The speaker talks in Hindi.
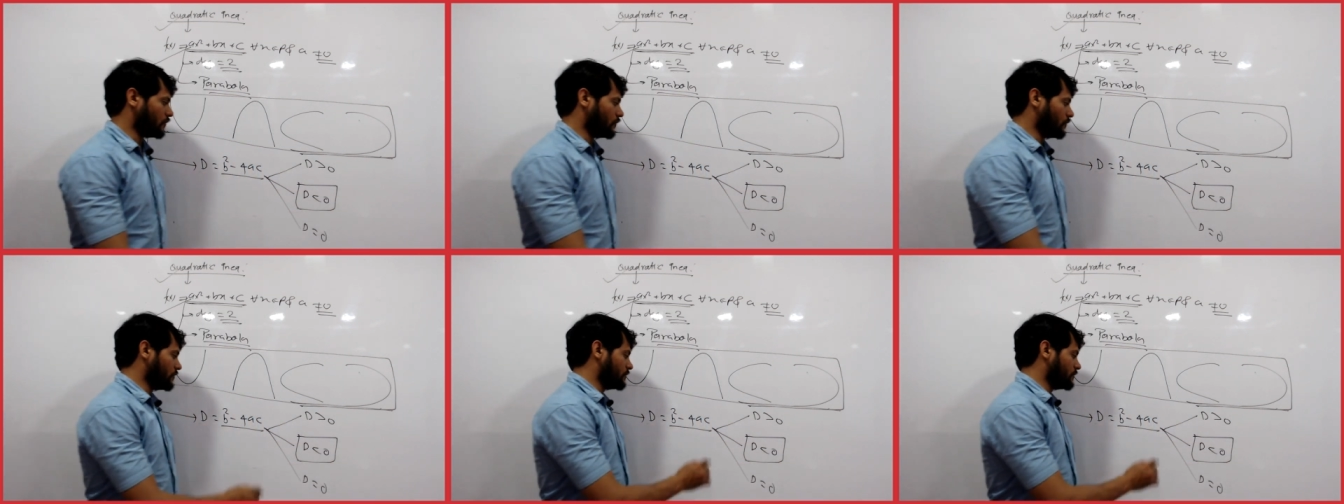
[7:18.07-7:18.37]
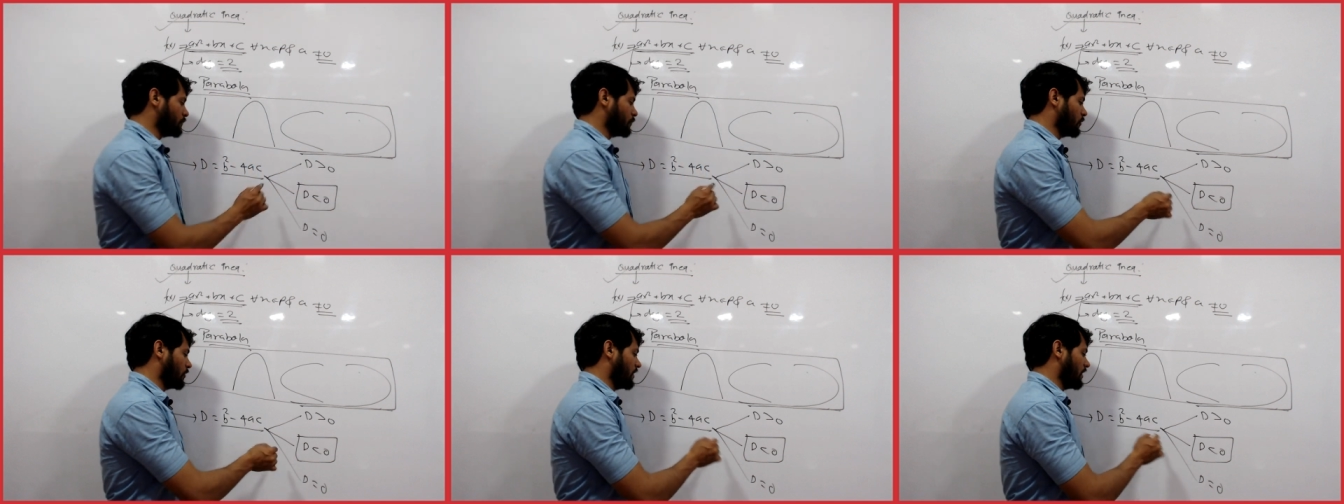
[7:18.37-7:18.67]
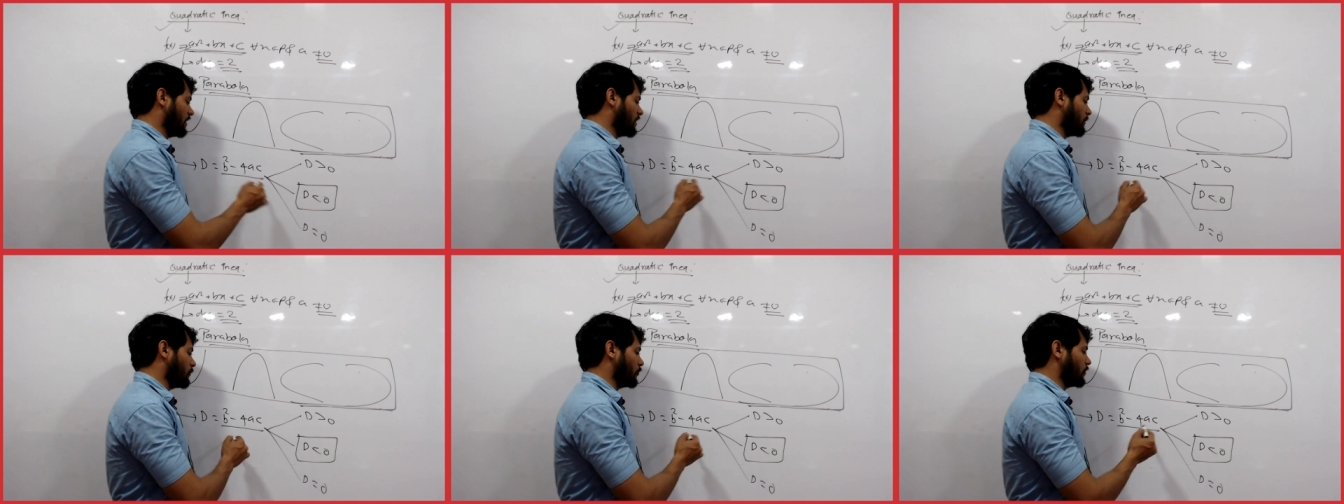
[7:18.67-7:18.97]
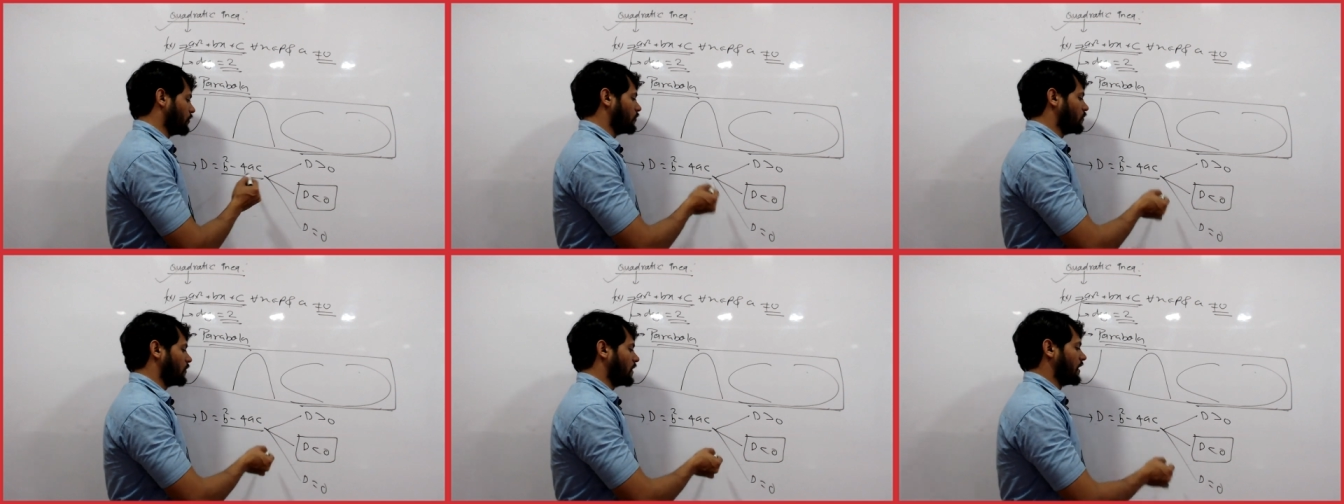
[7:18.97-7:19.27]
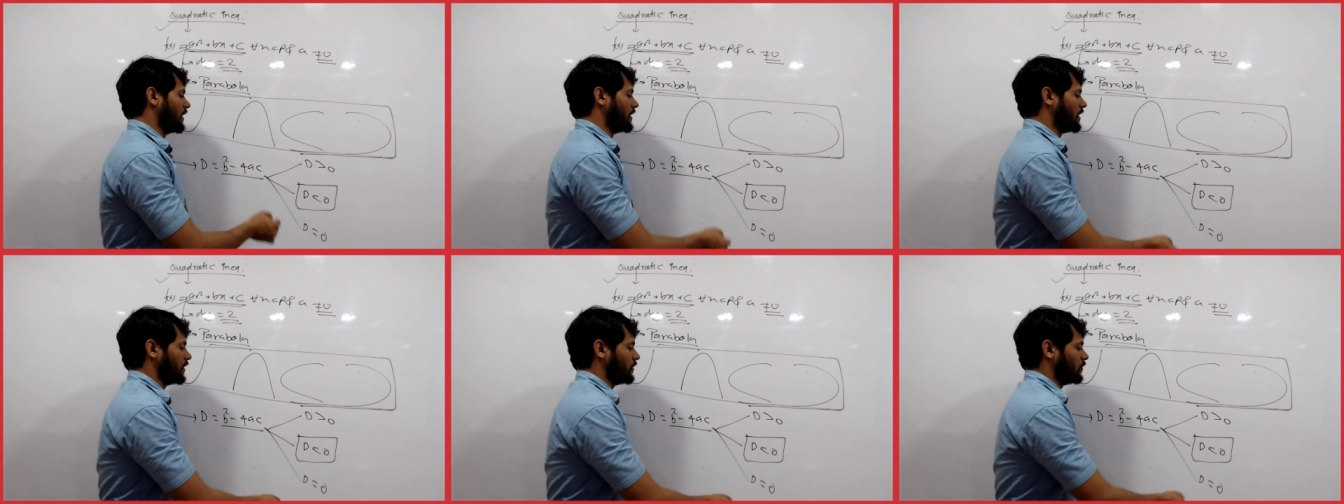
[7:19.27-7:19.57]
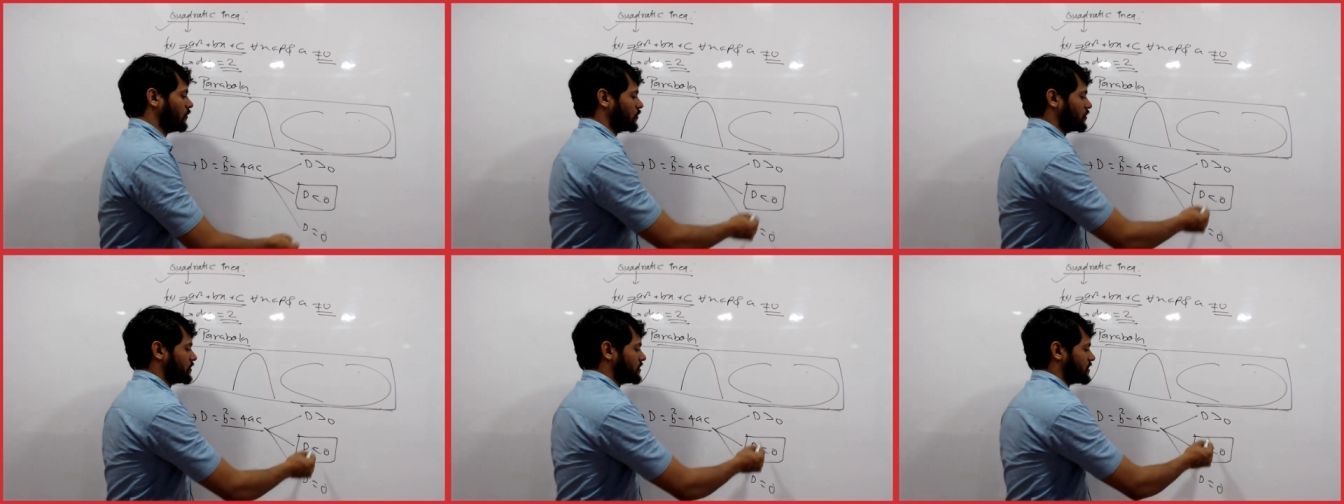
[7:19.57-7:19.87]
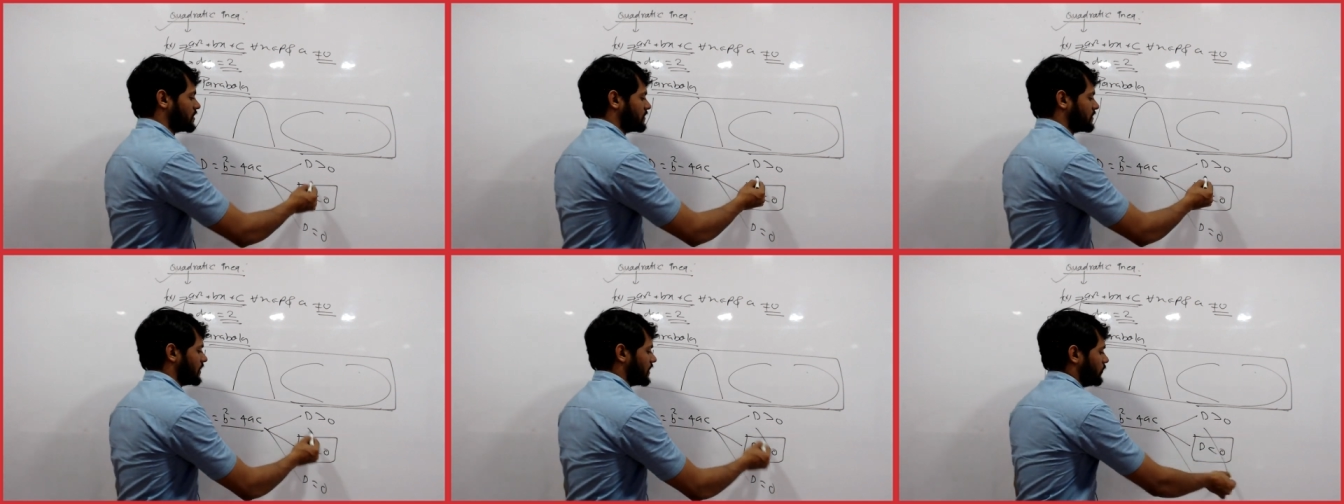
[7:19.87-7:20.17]
उस पूरी की पूरी क्वाड्रेटिक को क्वेश्चन
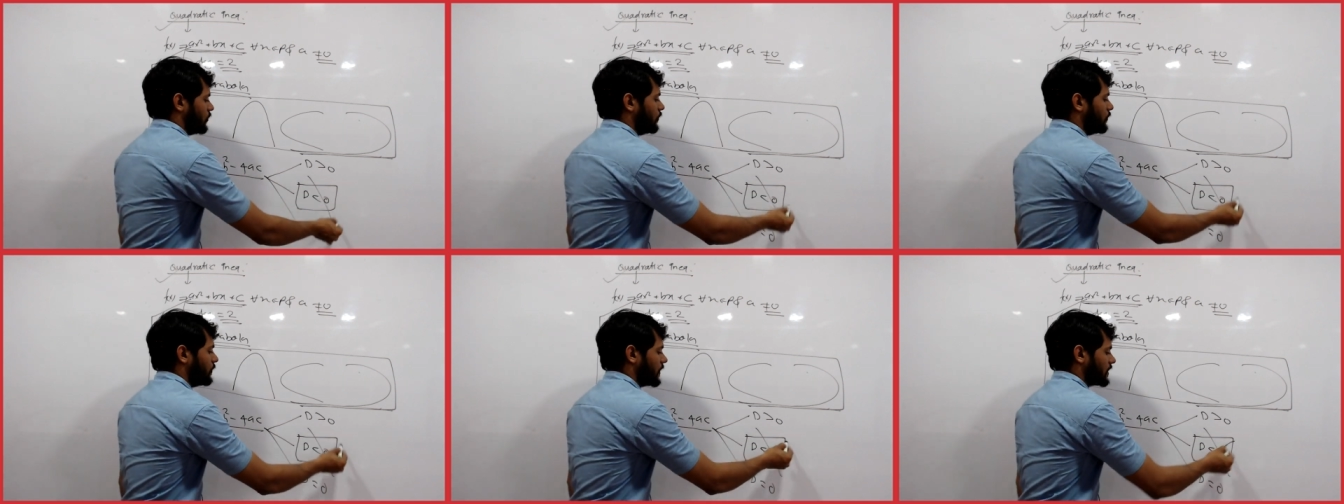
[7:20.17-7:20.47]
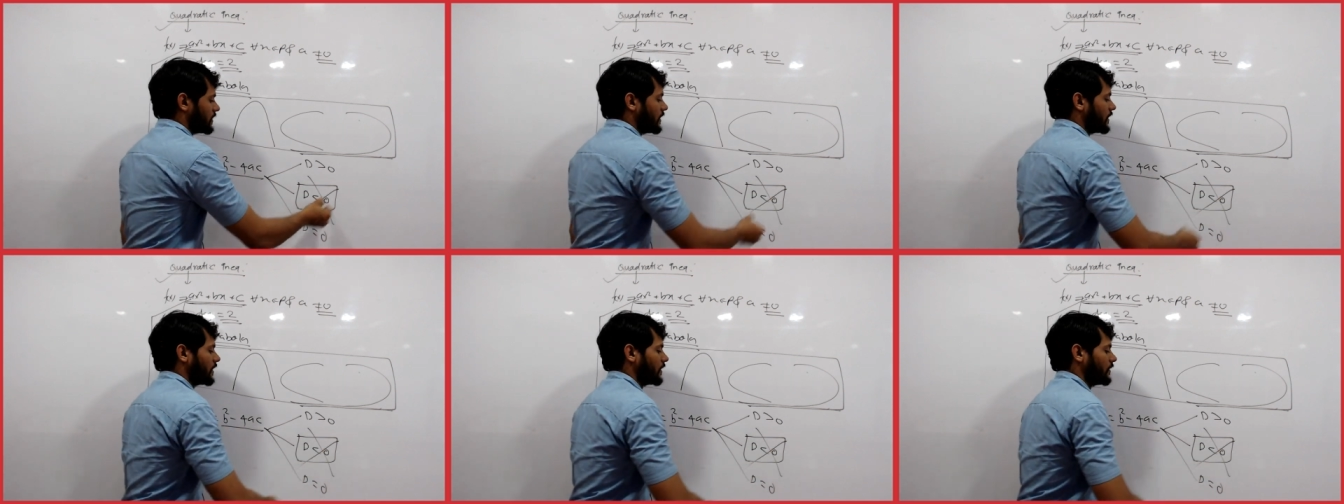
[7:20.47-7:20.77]
से रिमूव कर देंगे